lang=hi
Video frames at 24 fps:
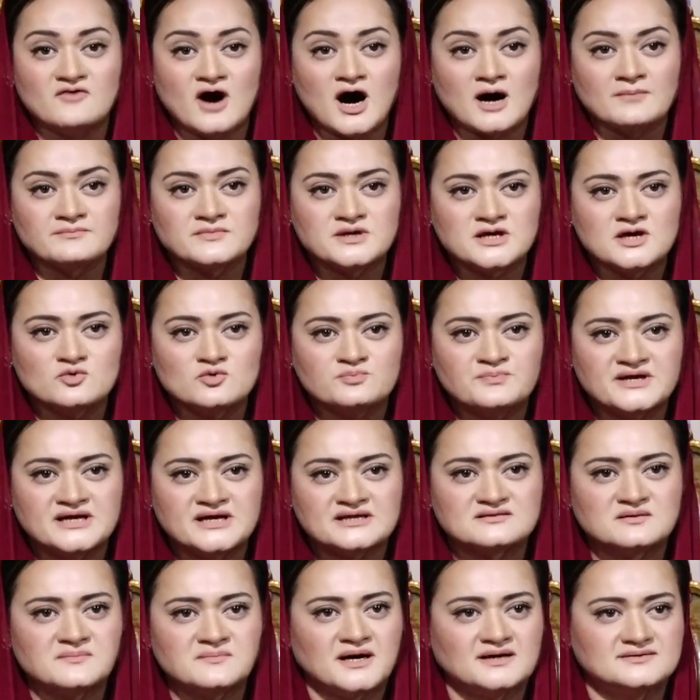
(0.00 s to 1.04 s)
आवाम के ऊपर
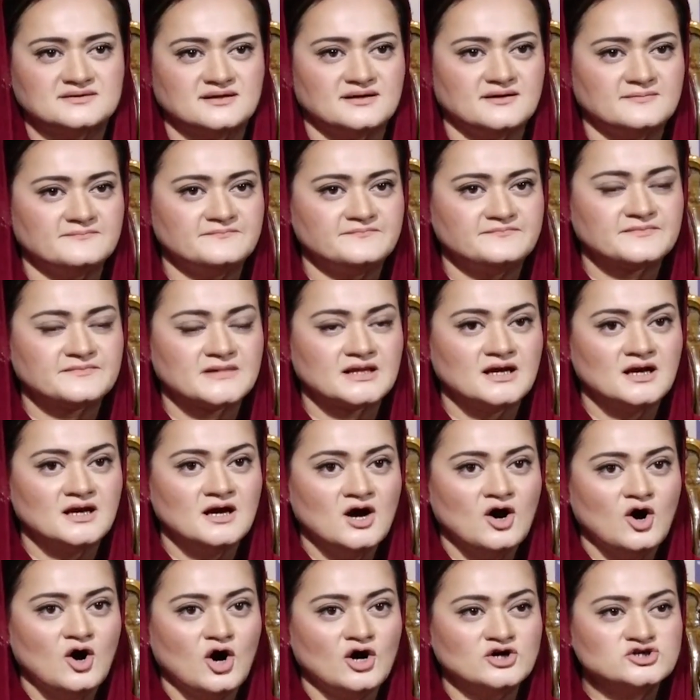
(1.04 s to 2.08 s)
अतमाद है
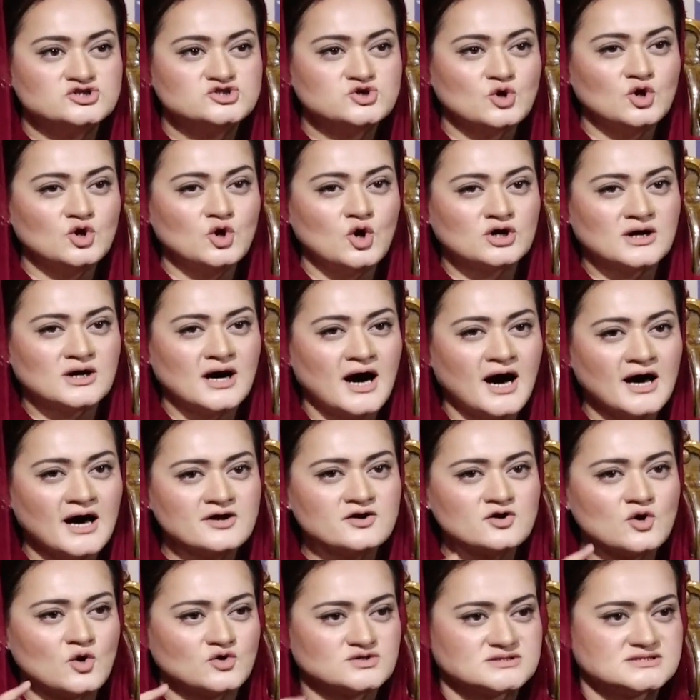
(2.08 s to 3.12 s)
और जो लोग
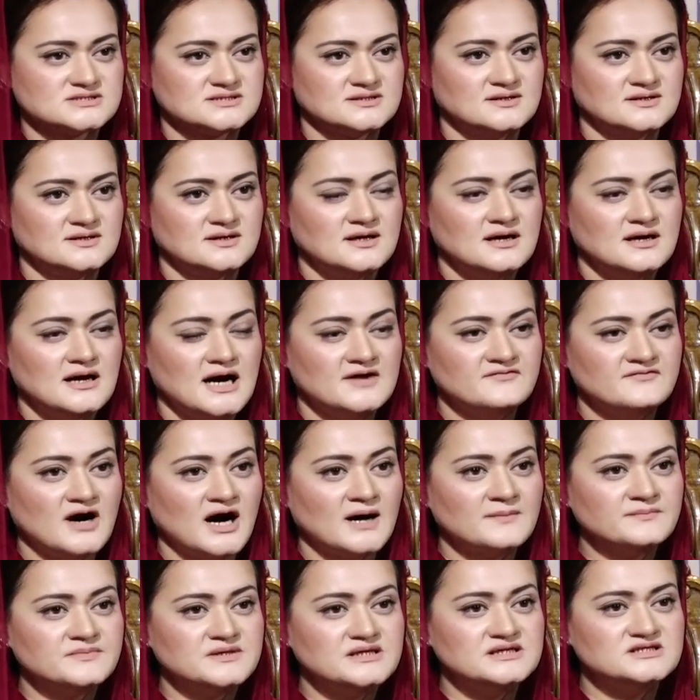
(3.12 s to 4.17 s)
हर रोज़
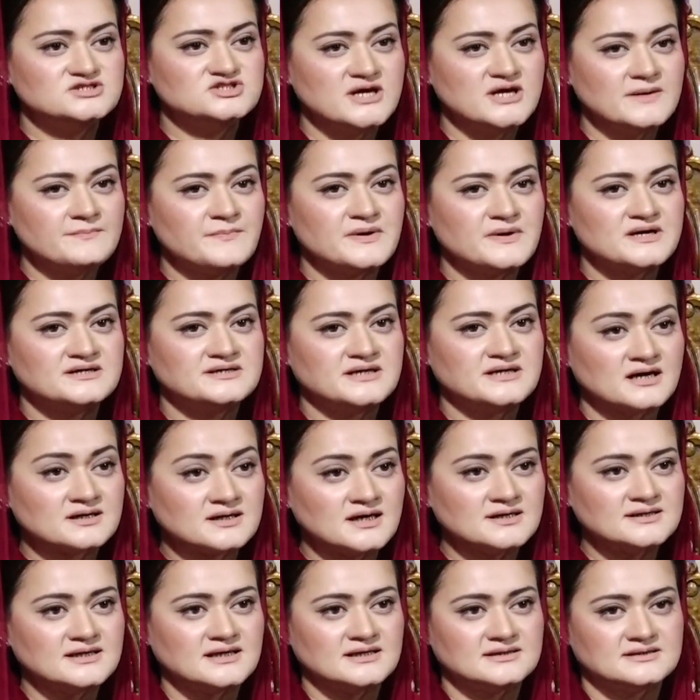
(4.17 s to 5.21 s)
आवाम की जेब पर
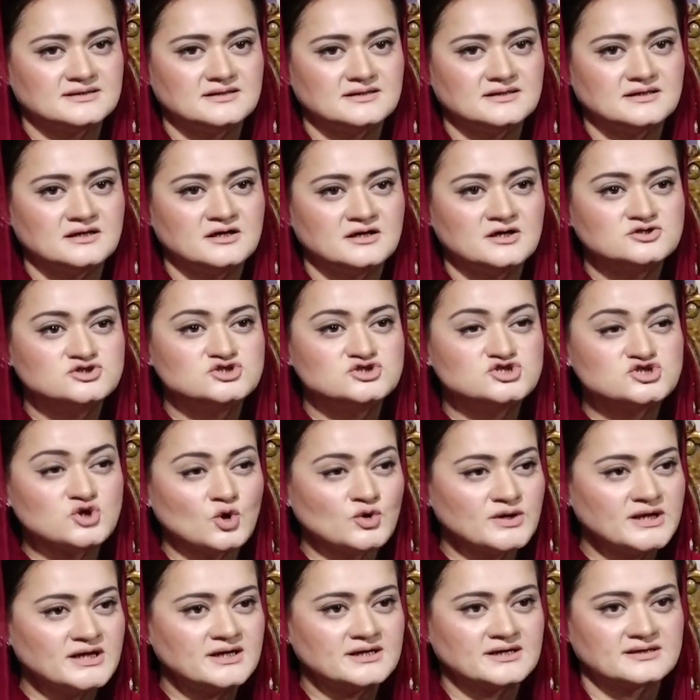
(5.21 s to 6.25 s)
डाका डालते हैं
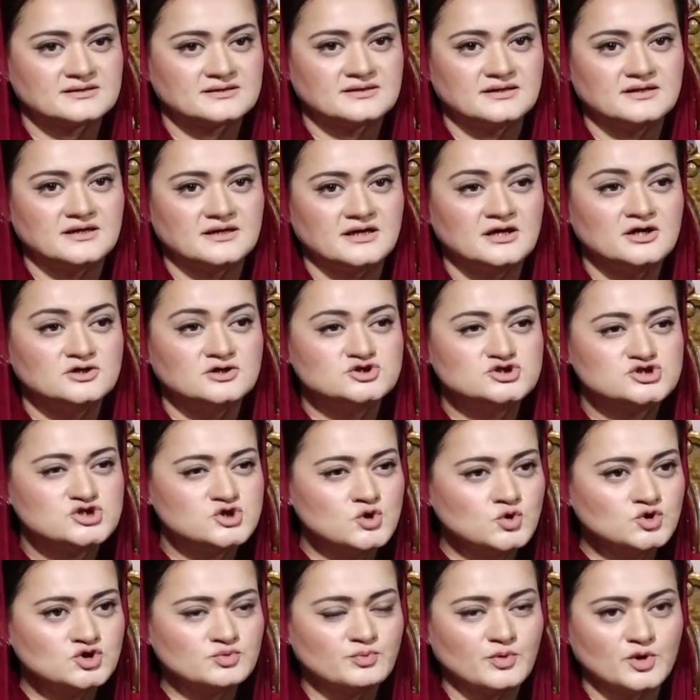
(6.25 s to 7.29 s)
चोरी करते हैं
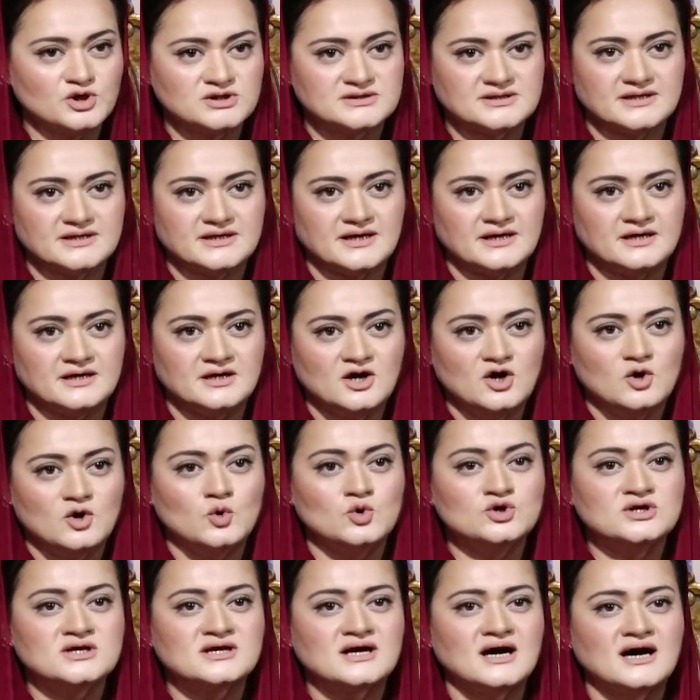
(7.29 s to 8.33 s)
झूठ बोलते हैं
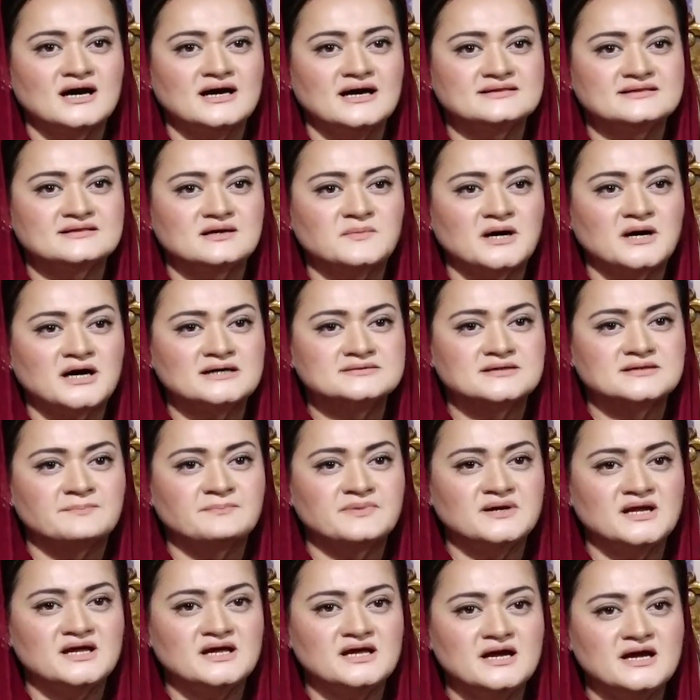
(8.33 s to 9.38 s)
उनका अतमाद
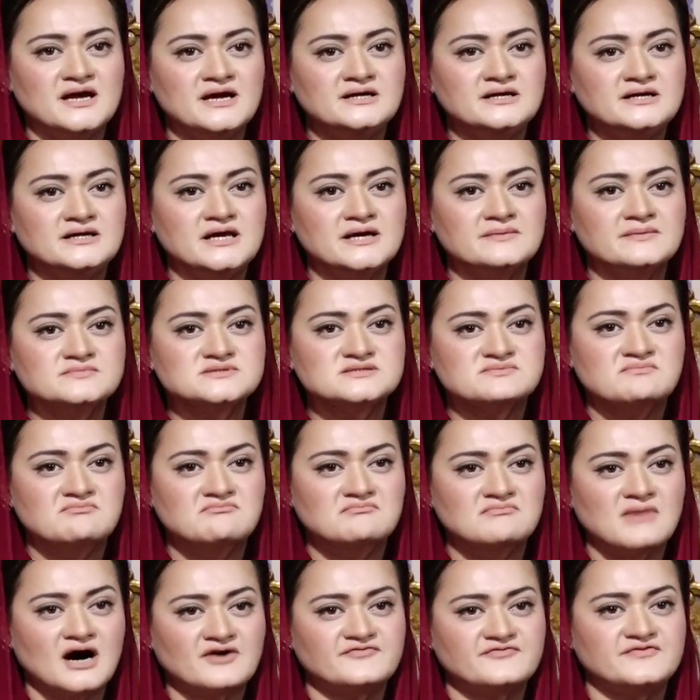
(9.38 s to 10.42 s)
अपने ए टी एम्स
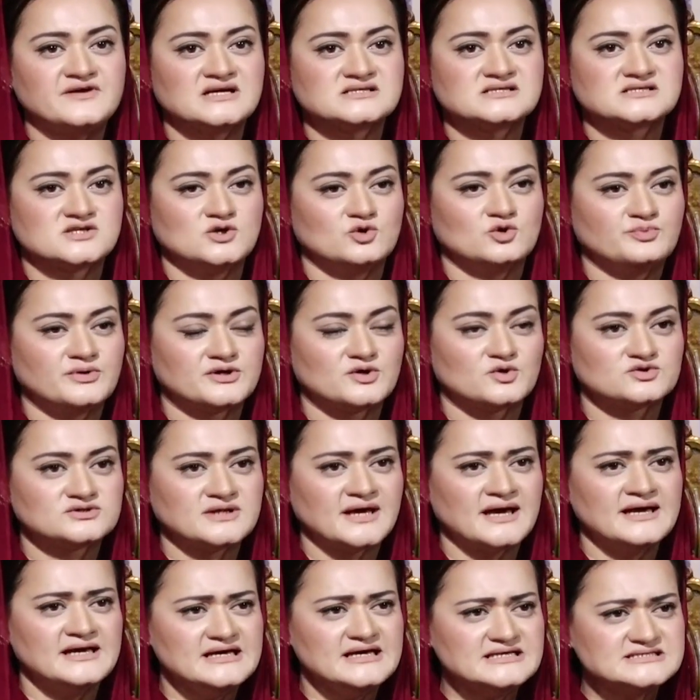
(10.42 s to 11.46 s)
माफियाज के ऊपर
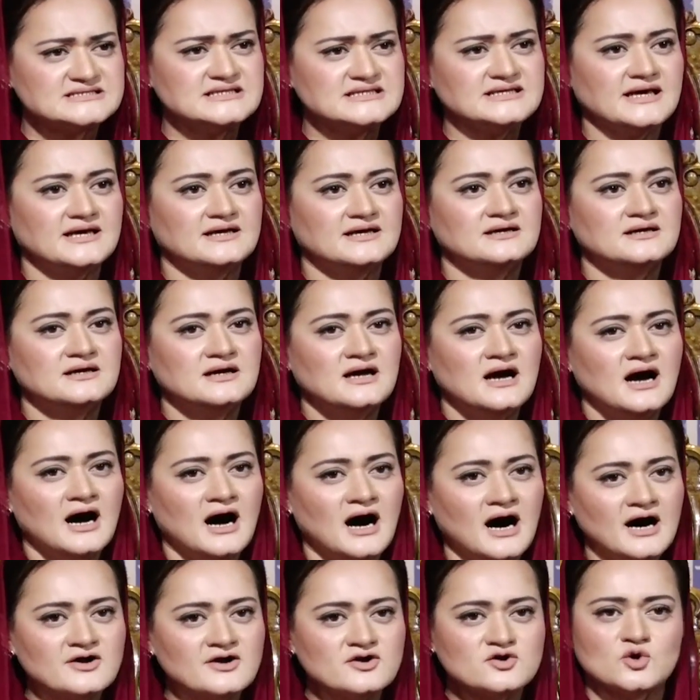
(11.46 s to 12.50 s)
होता है इसलिए
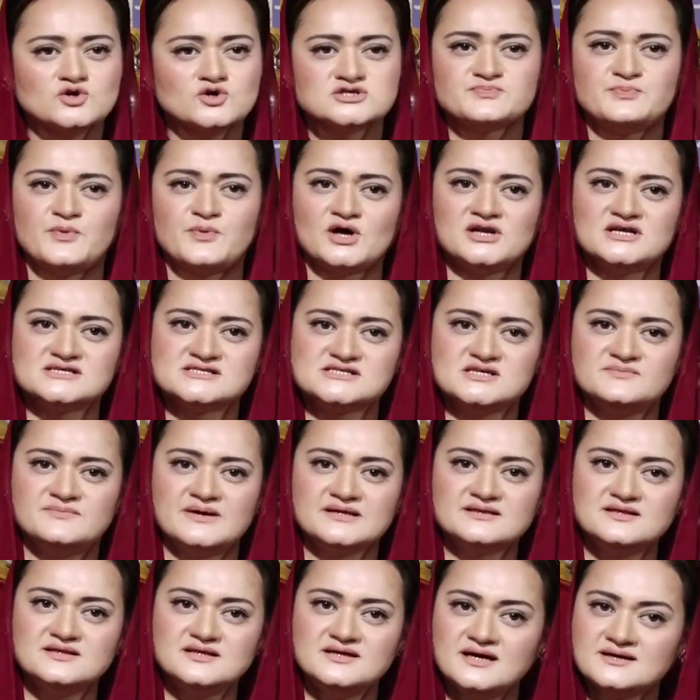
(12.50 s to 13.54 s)
हर रोज़ पॉलिसी
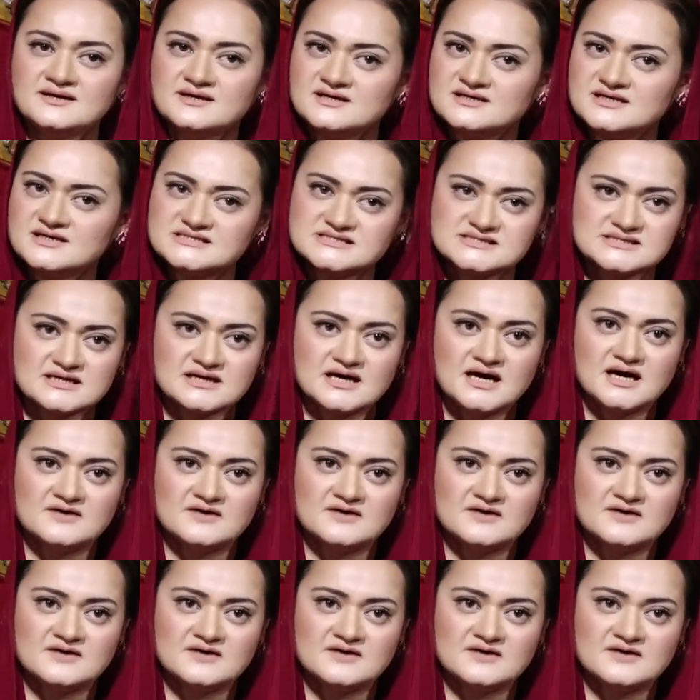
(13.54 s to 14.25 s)
बनती है कि किस तरह